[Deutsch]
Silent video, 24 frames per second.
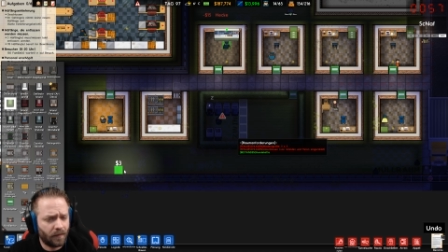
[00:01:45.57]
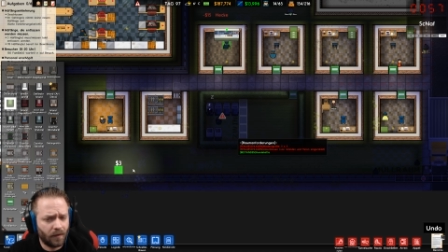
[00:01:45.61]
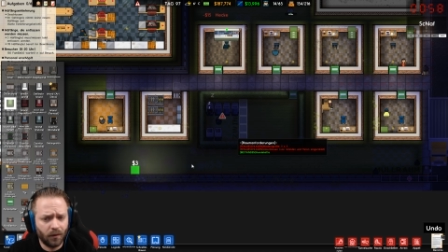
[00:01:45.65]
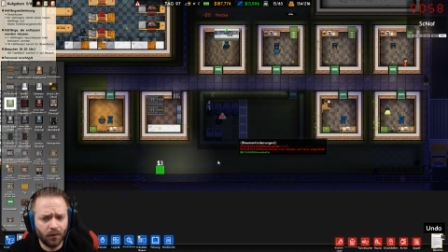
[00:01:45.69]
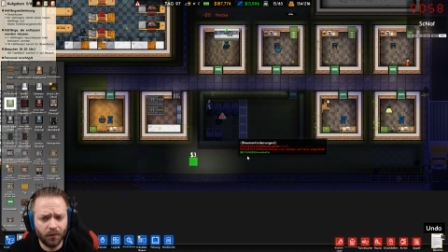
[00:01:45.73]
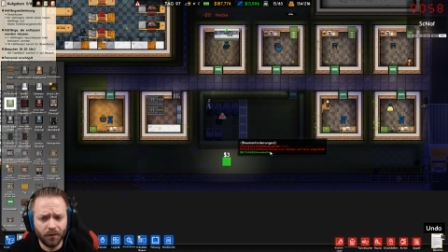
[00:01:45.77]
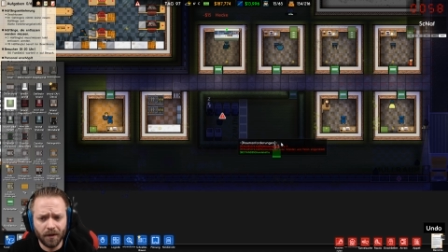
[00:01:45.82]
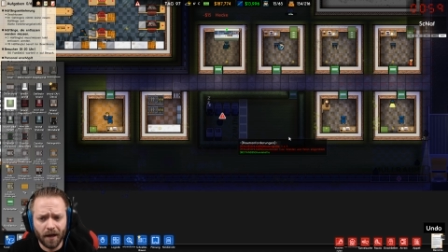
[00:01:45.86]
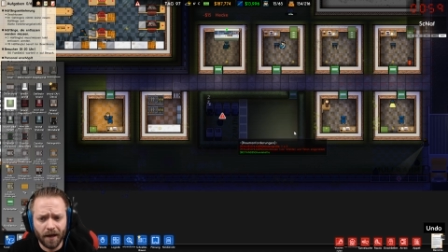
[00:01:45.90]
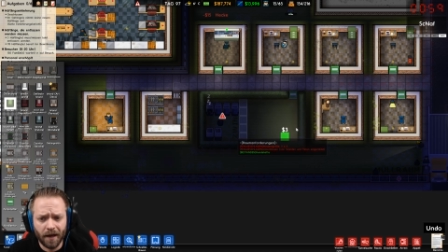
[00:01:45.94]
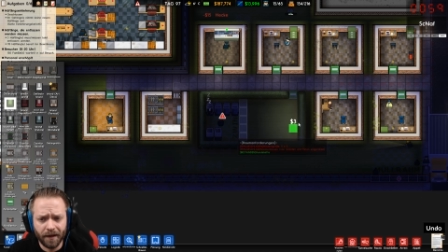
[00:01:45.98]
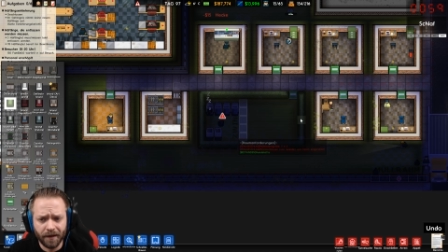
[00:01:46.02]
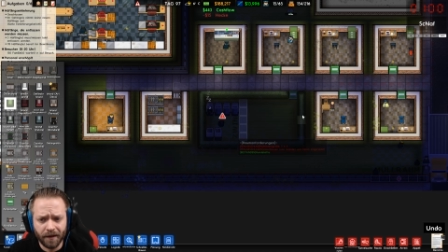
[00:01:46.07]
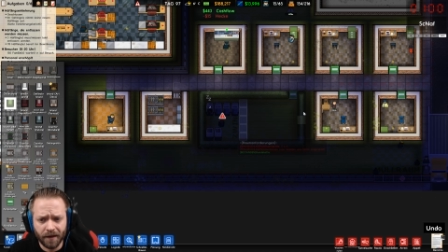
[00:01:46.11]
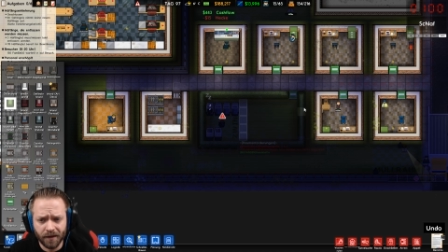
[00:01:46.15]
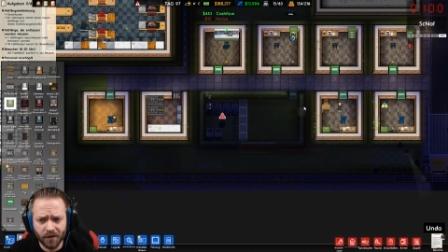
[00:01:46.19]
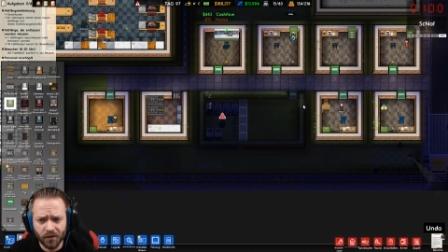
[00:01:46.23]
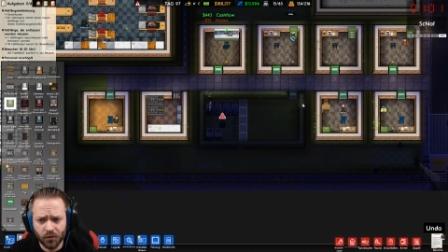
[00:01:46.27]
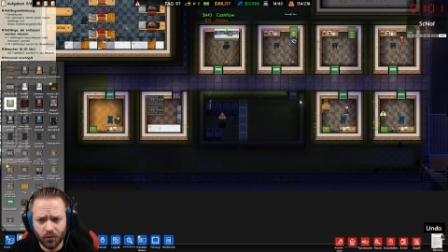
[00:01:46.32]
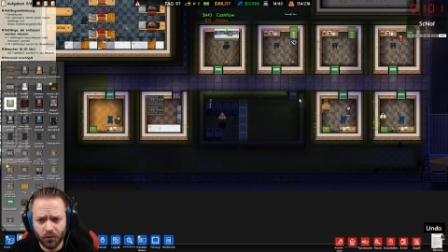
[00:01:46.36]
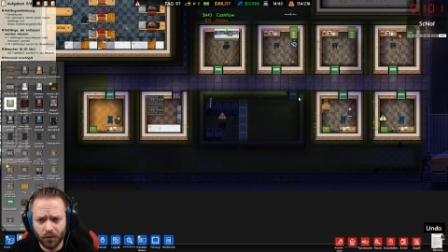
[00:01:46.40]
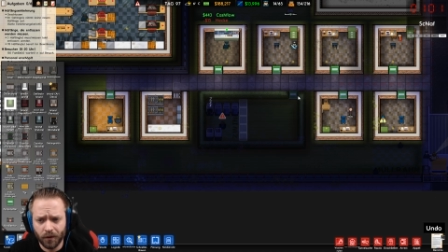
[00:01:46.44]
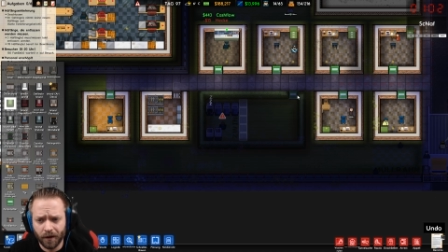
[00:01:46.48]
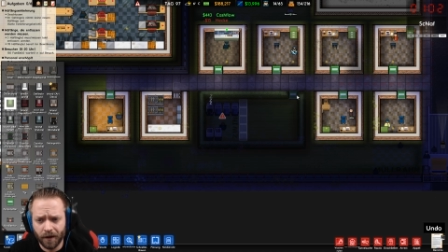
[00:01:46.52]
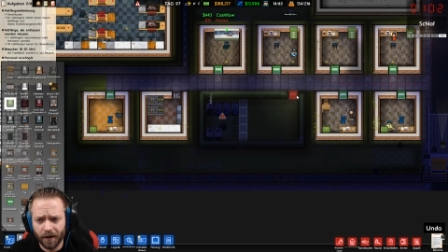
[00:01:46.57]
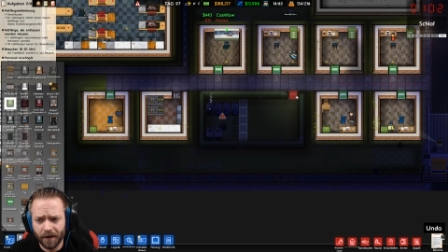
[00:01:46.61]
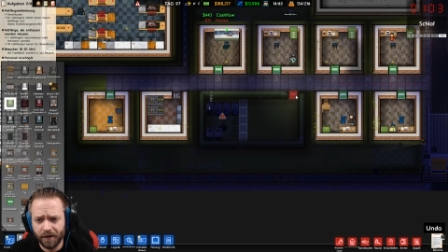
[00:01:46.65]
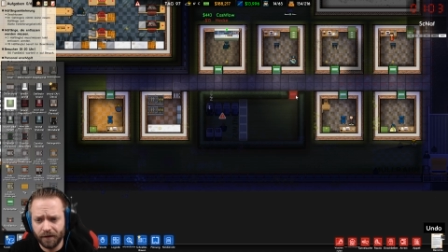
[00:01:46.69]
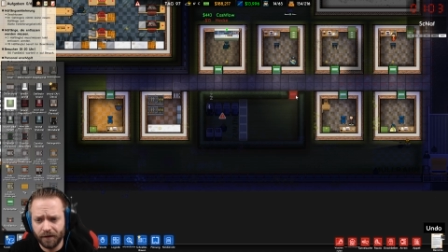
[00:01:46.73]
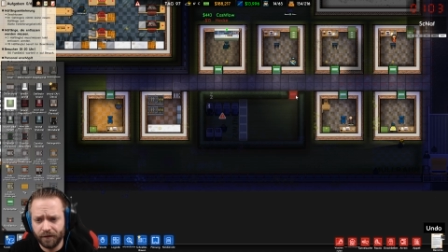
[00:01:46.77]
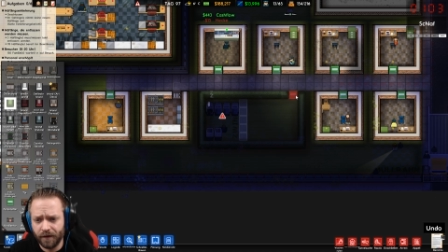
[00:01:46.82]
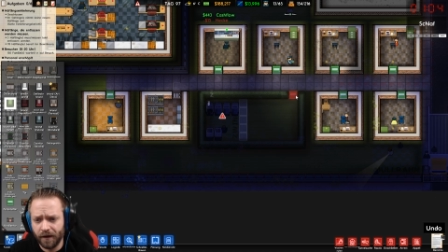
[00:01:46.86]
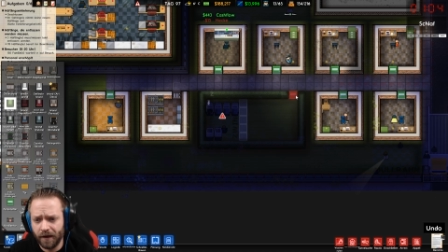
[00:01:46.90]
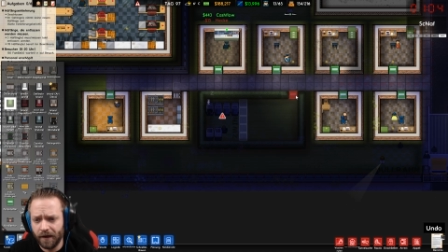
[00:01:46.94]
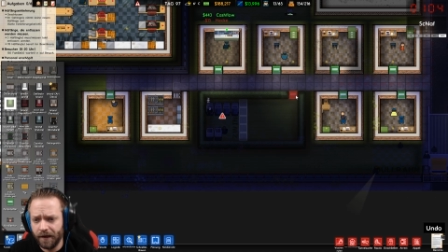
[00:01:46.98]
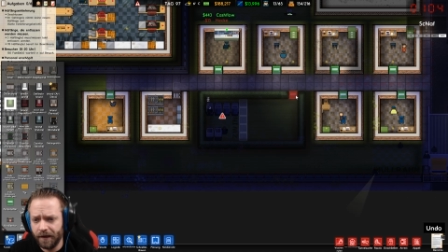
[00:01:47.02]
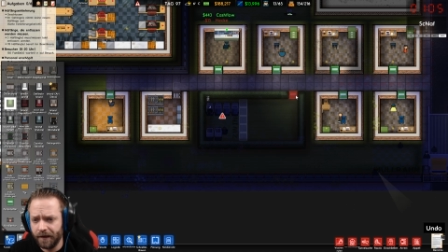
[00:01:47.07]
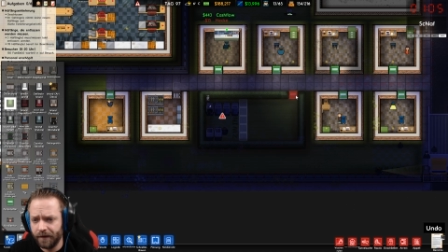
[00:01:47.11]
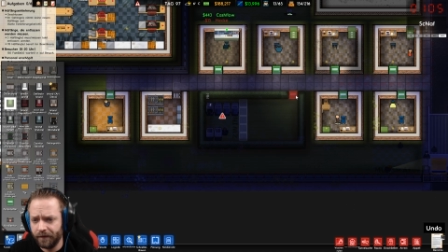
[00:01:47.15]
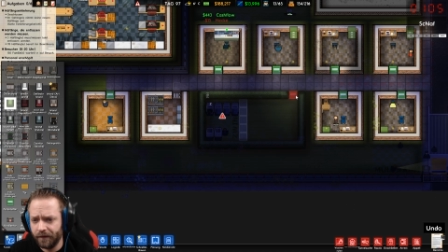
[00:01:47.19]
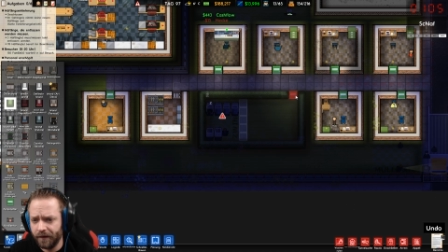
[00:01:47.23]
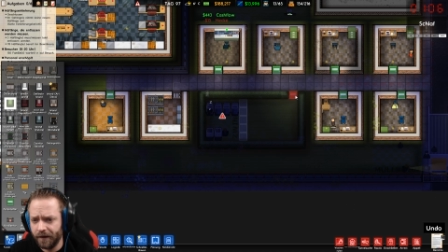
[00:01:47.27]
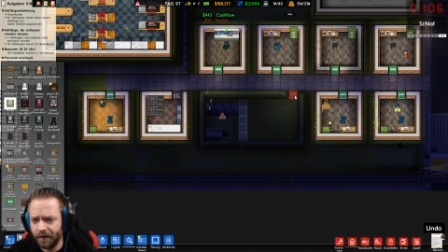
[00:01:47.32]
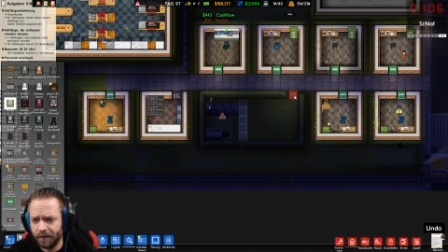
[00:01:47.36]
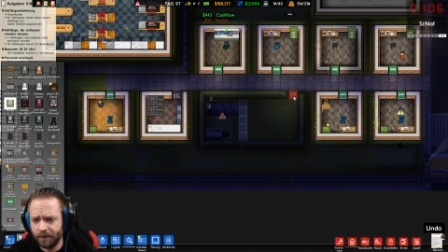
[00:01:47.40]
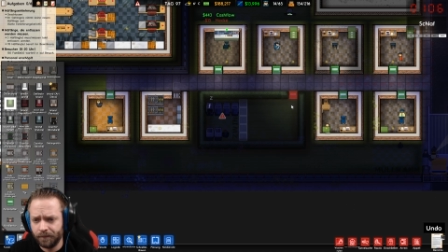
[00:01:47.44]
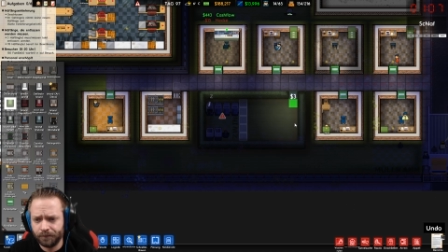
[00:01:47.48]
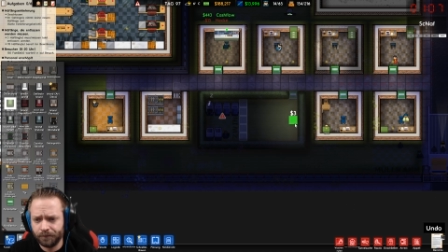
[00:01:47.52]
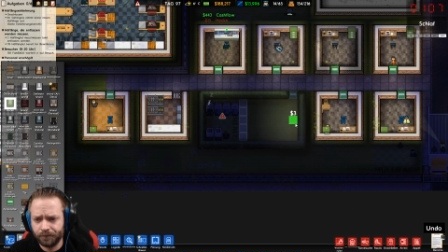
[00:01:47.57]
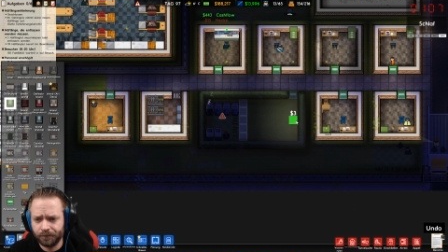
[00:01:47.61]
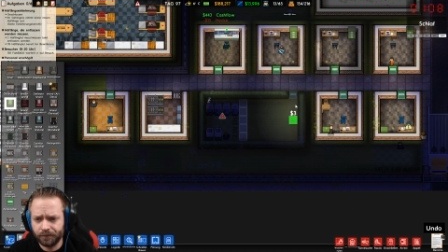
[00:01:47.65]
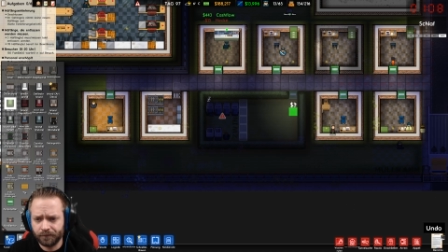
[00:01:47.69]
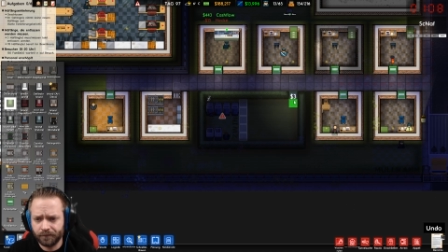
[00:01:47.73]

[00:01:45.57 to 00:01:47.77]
Und eine Eingangstür rein, die verlegen wir.